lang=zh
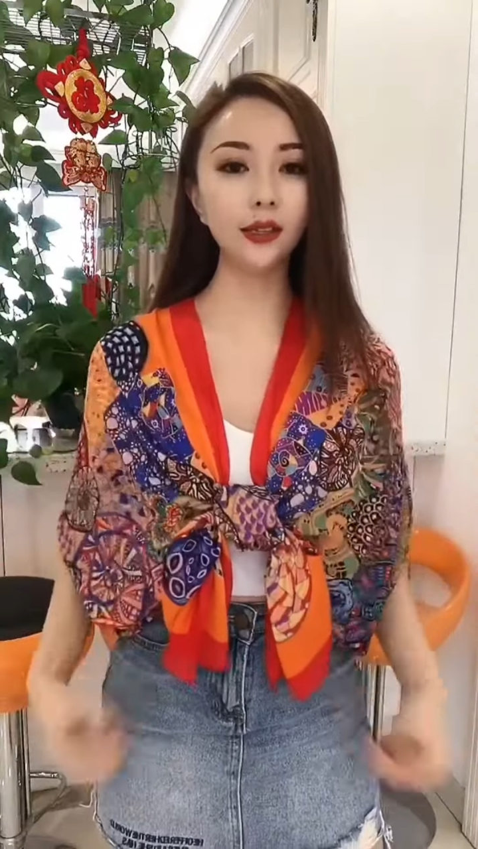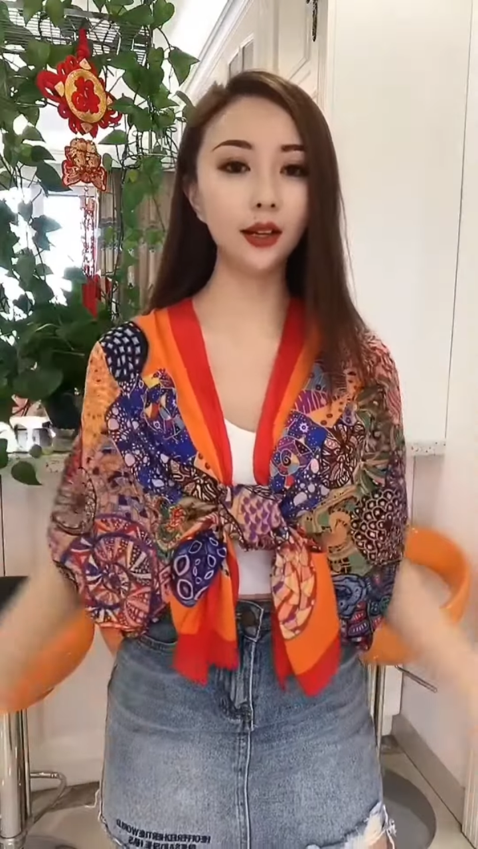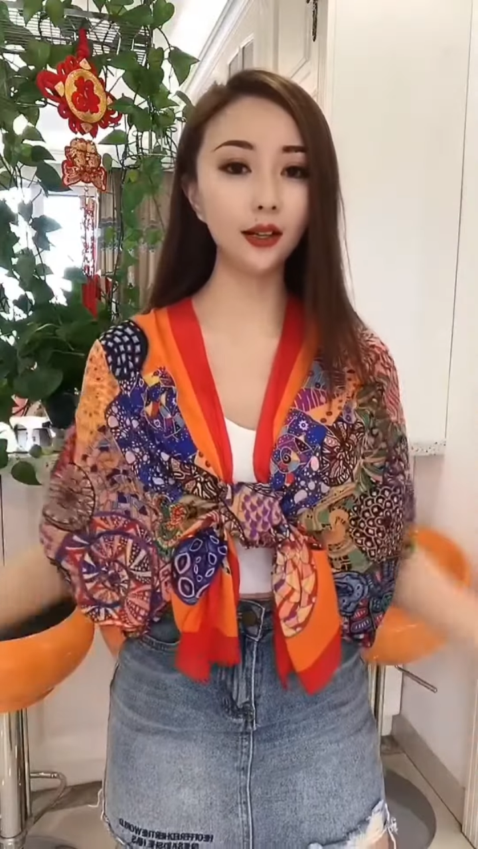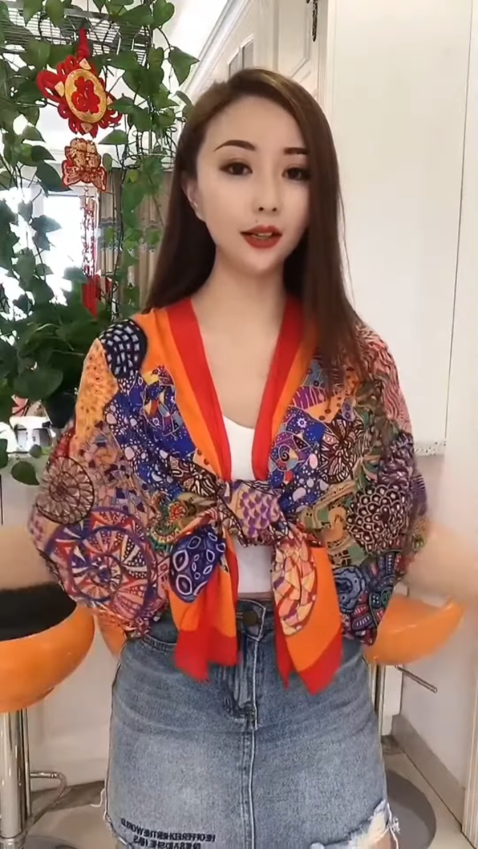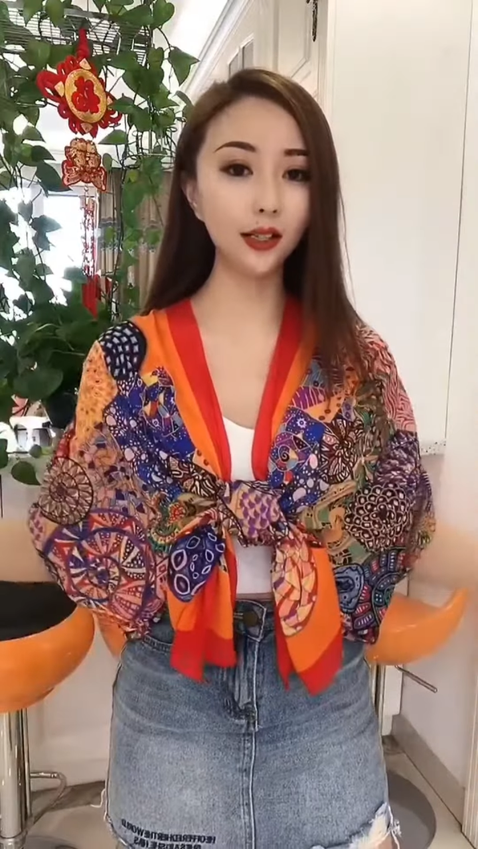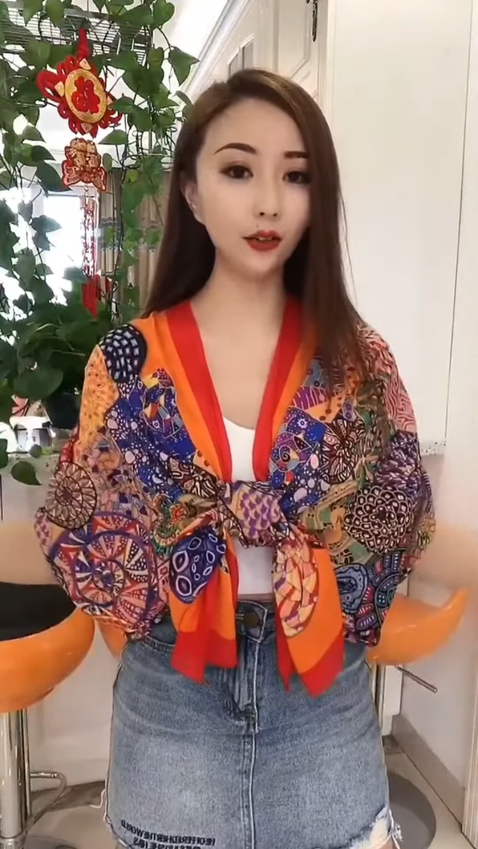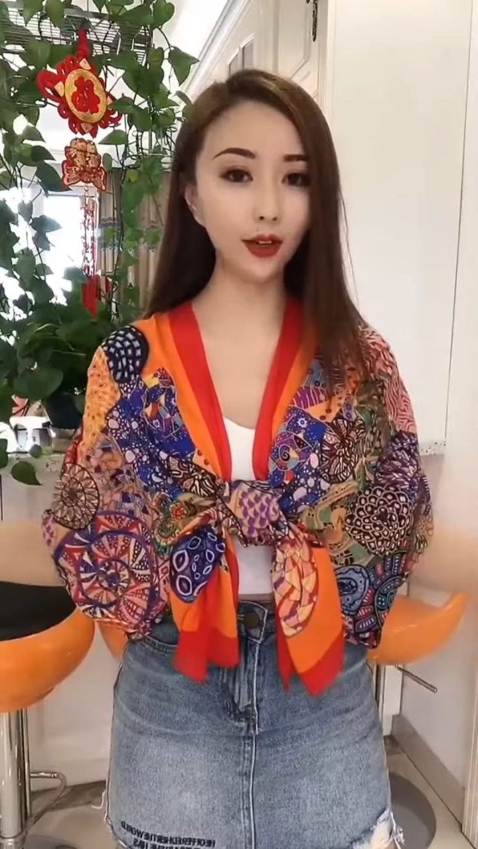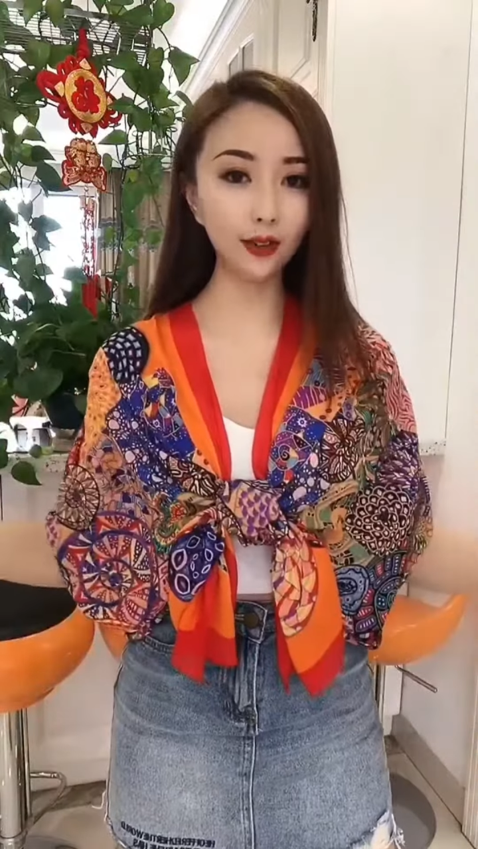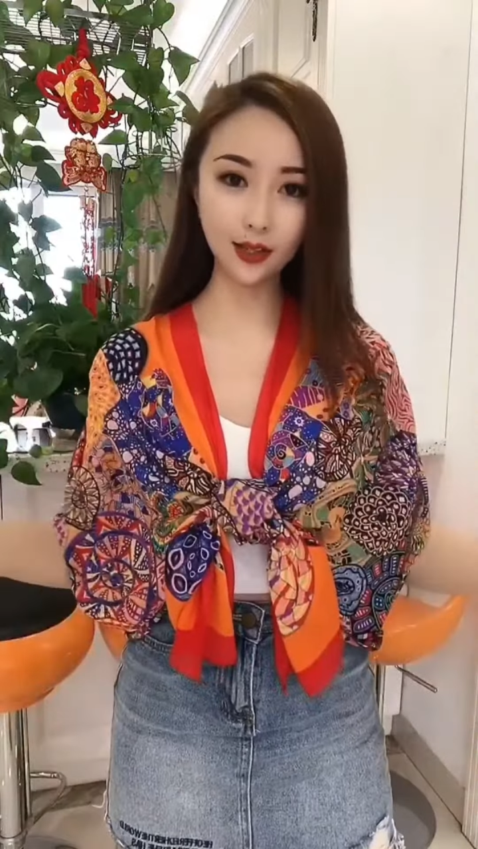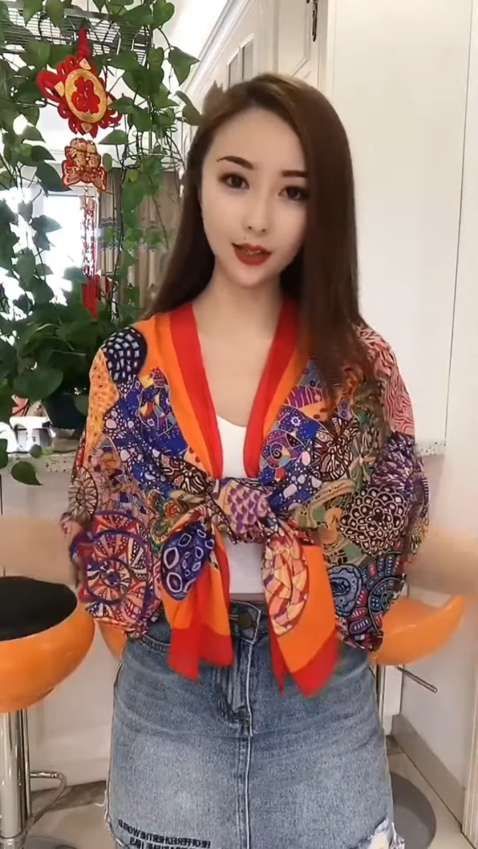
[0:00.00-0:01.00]
一点的小
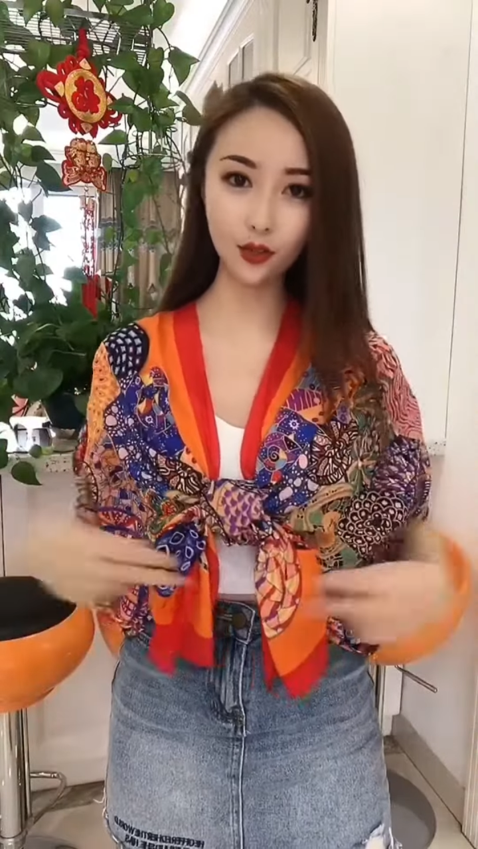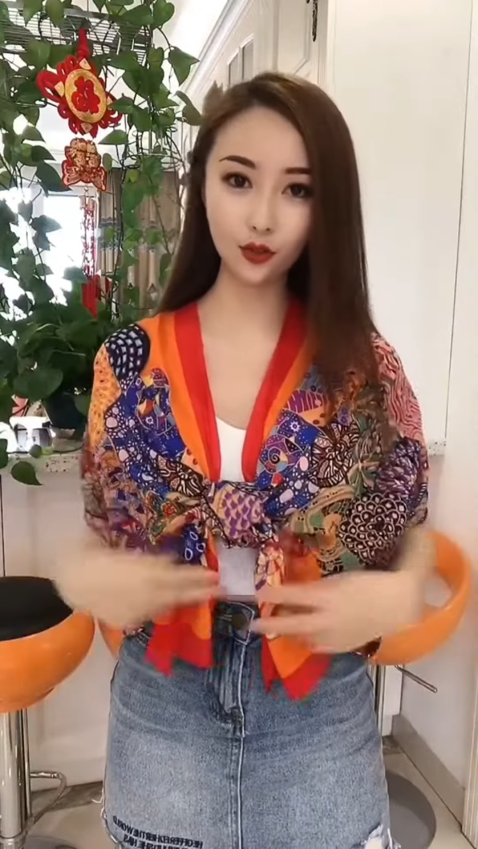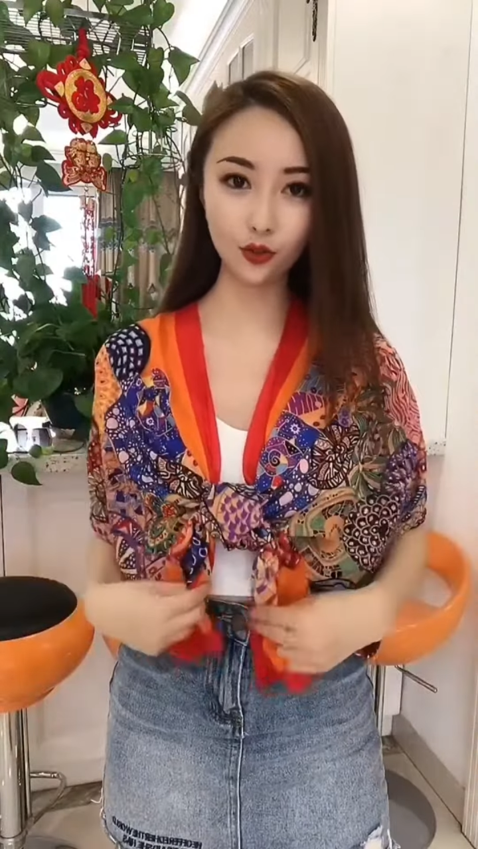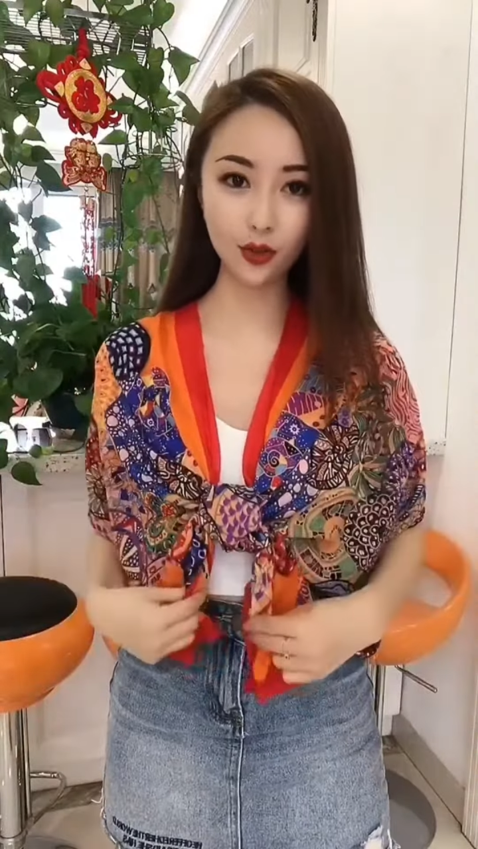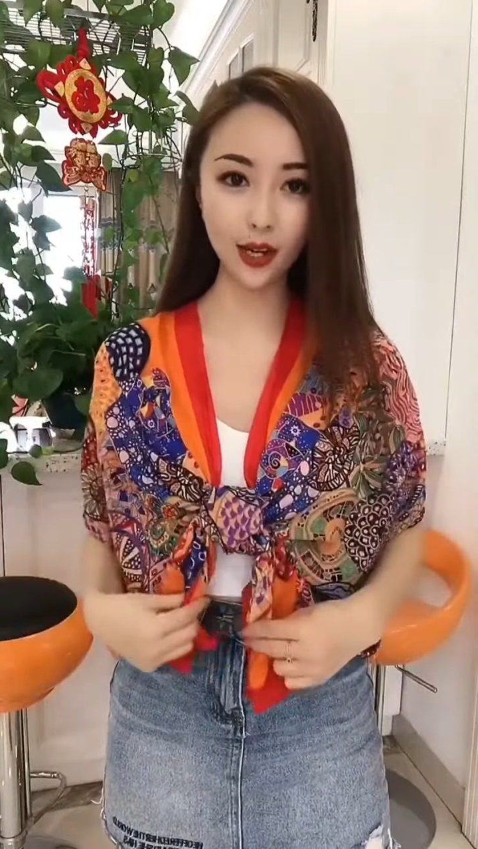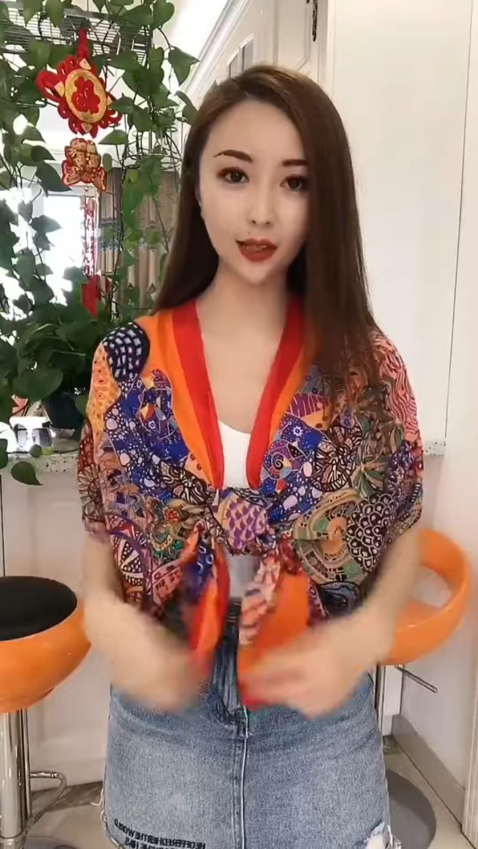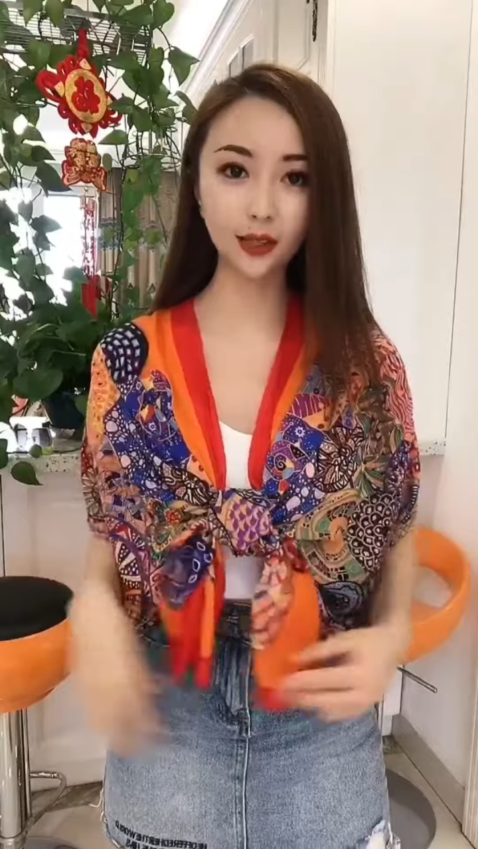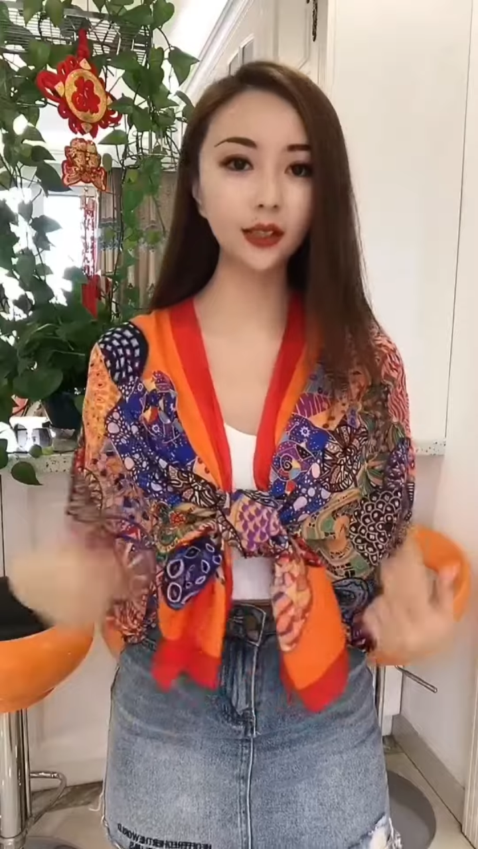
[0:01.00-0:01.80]
防弹衫就出来了，